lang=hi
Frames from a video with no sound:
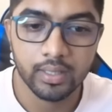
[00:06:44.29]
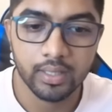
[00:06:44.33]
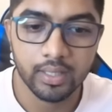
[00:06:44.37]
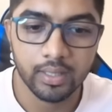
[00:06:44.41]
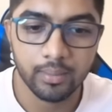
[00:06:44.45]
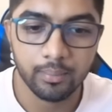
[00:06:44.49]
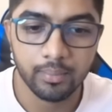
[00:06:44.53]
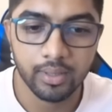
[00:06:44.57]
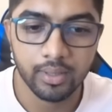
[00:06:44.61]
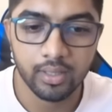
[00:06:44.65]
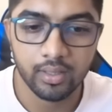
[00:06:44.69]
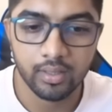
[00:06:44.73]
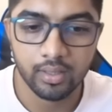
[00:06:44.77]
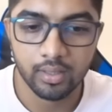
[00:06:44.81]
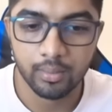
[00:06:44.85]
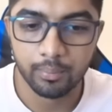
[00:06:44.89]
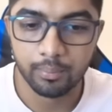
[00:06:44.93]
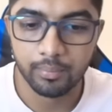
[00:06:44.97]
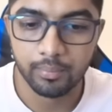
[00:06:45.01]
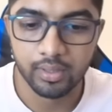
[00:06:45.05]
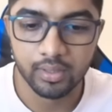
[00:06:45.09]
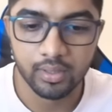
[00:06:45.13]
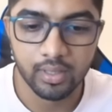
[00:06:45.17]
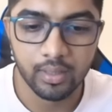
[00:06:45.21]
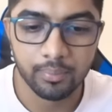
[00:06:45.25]
ईमेल
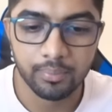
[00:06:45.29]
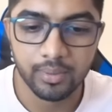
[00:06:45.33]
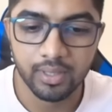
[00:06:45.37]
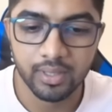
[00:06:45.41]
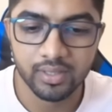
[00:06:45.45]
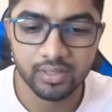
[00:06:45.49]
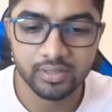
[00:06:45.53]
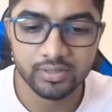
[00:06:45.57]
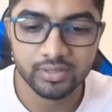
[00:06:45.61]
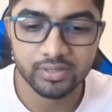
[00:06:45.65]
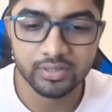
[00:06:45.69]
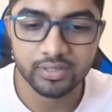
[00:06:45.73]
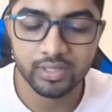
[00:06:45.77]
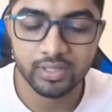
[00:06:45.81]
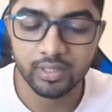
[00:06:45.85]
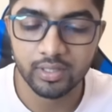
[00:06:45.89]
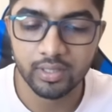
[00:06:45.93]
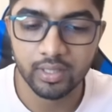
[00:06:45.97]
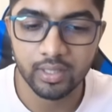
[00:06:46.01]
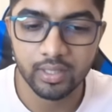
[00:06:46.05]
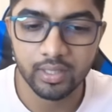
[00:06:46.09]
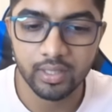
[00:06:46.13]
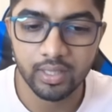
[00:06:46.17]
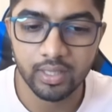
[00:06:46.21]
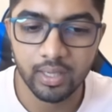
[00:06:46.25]
नंबर आपने रजिस्टर
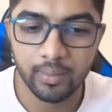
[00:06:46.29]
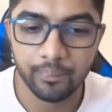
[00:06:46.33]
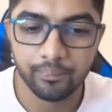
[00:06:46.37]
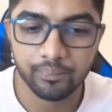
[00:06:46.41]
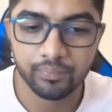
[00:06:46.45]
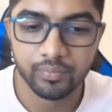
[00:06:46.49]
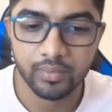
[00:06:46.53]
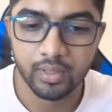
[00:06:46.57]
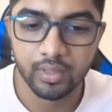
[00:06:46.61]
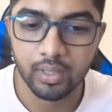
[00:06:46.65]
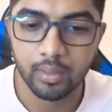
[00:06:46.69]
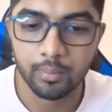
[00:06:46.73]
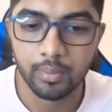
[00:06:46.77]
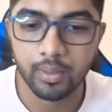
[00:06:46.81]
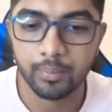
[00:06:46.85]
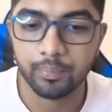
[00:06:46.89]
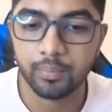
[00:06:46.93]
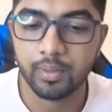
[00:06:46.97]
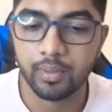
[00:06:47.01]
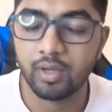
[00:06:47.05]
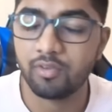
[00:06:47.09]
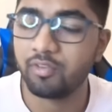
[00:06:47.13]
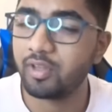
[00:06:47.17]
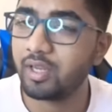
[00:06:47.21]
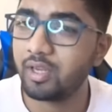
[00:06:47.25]
कर लिया अब
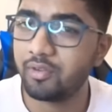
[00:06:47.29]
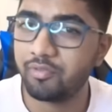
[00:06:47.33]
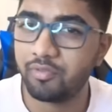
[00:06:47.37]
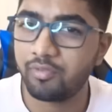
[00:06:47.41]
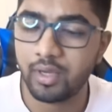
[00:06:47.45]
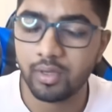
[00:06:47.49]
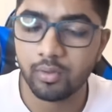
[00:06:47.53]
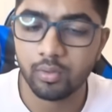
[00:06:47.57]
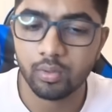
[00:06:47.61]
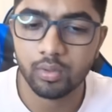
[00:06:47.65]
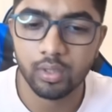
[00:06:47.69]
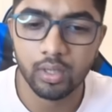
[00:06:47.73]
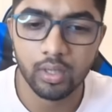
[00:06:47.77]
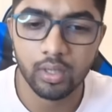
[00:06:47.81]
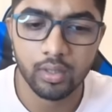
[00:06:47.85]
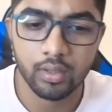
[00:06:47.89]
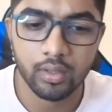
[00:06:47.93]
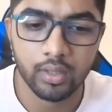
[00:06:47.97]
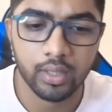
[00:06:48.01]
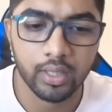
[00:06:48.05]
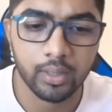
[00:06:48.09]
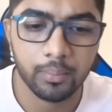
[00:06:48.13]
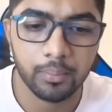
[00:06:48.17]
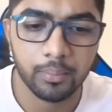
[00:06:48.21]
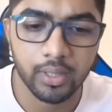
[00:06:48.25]
आपका वेरीफाई होगा
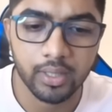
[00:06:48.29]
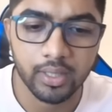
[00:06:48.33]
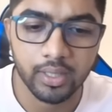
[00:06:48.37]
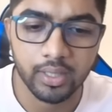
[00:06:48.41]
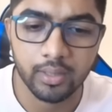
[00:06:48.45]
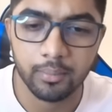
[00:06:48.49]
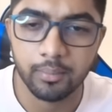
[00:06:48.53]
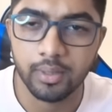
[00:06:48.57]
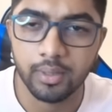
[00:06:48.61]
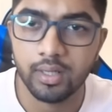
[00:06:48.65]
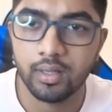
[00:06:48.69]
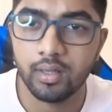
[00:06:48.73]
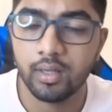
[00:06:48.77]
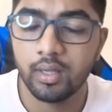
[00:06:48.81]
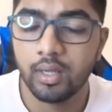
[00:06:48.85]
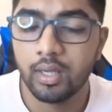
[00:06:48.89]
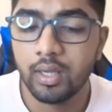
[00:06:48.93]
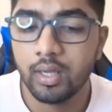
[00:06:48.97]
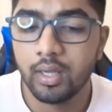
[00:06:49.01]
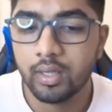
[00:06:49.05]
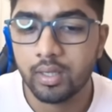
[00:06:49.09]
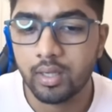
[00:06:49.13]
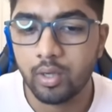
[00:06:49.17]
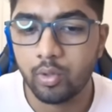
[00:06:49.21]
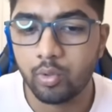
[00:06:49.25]
एक बार ईमेल
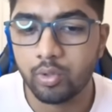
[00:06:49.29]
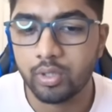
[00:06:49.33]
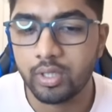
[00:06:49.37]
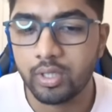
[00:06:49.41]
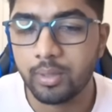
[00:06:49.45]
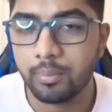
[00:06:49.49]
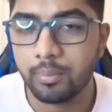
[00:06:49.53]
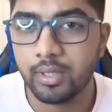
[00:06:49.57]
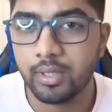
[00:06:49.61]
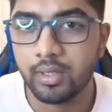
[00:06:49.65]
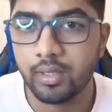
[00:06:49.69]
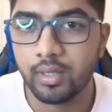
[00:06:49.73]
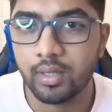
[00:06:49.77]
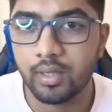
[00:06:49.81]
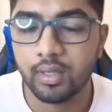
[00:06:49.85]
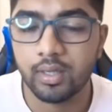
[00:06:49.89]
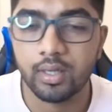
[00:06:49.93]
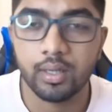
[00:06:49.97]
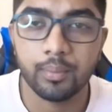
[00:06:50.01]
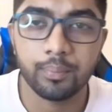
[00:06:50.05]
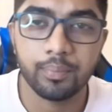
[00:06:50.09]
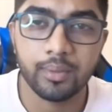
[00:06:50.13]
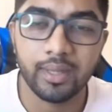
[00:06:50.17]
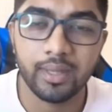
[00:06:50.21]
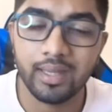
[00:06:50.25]
का ओ अगर
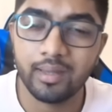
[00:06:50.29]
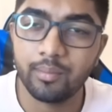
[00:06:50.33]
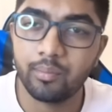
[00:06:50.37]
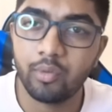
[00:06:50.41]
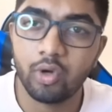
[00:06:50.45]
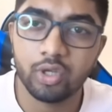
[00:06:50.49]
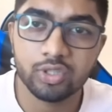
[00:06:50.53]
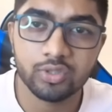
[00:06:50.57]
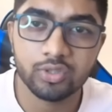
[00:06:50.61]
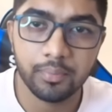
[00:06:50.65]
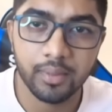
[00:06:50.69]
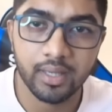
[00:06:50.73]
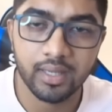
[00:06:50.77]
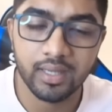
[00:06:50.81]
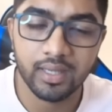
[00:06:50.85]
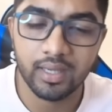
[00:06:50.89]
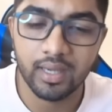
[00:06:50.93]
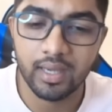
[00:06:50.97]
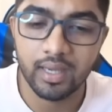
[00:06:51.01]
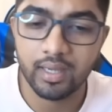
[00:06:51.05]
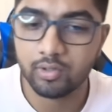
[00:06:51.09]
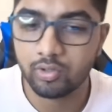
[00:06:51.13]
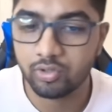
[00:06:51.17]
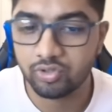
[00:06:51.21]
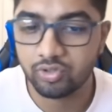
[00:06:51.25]
आपके इनबॉक्स में नहीं
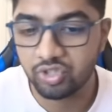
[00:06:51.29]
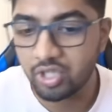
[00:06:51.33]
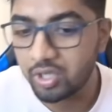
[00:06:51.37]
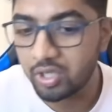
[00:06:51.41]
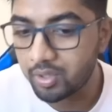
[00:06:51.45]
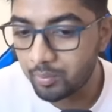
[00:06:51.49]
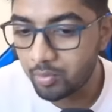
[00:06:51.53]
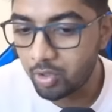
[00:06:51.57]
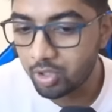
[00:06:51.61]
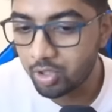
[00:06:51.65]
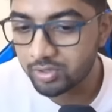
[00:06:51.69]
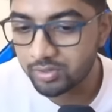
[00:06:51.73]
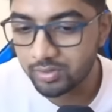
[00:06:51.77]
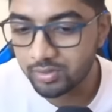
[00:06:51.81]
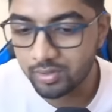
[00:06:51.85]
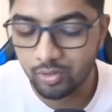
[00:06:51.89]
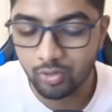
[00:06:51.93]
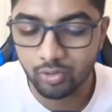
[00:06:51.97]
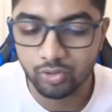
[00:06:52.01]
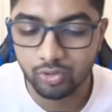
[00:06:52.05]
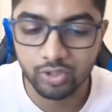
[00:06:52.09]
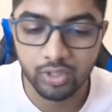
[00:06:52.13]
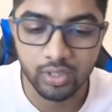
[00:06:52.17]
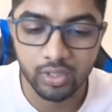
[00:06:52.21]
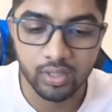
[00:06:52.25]
आया तो जंक बॉक्स
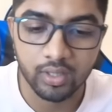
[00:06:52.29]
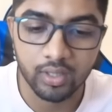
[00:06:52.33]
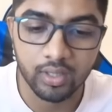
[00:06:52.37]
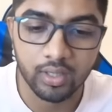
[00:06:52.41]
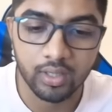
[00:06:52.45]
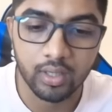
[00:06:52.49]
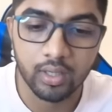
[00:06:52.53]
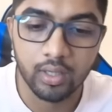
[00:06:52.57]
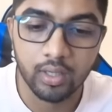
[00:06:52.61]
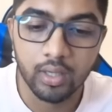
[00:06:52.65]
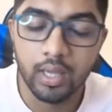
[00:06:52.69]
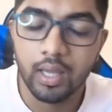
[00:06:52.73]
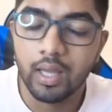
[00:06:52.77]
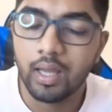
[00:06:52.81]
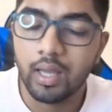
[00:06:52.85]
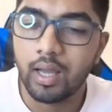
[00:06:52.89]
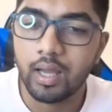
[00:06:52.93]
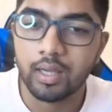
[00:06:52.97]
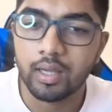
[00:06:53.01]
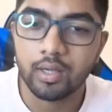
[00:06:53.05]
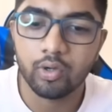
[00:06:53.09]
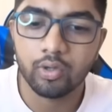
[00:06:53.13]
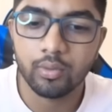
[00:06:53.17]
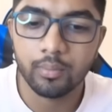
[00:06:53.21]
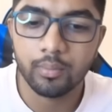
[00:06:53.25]
ज़रूर चेक करना
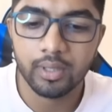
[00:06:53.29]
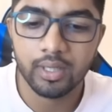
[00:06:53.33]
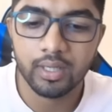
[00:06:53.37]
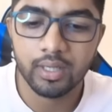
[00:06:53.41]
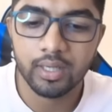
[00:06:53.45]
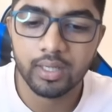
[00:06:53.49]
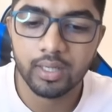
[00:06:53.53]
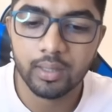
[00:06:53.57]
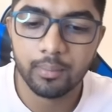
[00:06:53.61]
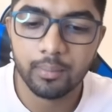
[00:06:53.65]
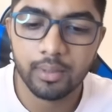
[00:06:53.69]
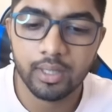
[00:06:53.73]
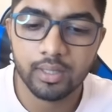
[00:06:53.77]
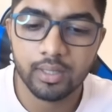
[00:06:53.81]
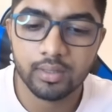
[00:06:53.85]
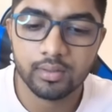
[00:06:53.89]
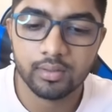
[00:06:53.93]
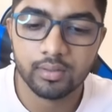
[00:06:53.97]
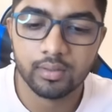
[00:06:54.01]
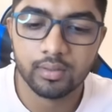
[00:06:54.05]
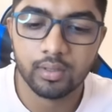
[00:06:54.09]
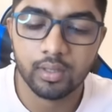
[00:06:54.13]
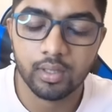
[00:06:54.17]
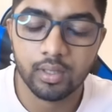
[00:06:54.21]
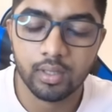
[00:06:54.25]
अकाउंट बनने के बाद
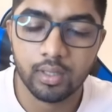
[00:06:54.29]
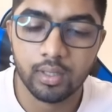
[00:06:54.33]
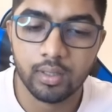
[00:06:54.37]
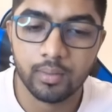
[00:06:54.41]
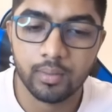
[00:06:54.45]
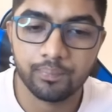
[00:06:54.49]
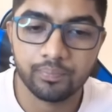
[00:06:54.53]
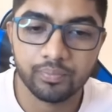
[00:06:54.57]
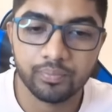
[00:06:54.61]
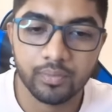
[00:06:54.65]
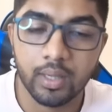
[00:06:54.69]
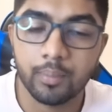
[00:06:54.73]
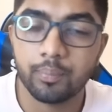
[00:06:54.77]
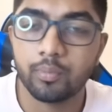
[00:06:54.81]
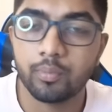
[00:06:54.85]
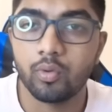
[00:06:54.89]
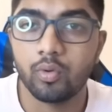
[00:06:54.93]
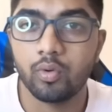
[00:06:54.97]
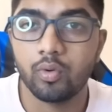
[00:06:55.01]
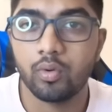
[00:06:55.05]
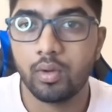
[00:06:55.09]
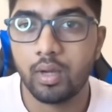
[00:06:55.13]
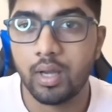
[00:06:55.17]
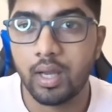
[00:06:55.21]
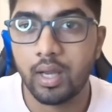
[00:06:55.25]

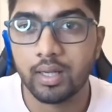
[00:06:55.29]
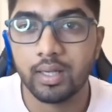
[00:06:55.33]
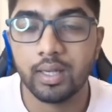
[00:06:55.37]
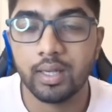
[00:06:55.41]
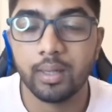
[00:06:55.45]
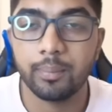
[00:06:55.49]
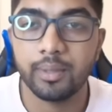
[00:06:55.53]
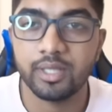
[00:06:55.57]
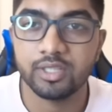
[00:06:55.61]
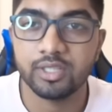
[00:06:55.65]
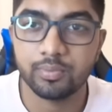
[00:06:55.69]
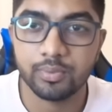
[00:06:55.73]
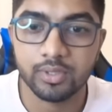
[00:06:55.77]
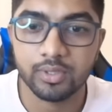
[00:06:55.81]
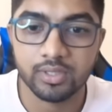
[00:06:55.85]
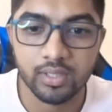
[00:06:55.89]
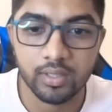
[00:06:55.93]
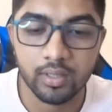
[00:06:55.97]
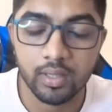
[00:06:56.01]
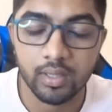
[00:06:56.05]
आपको अगले पेज पे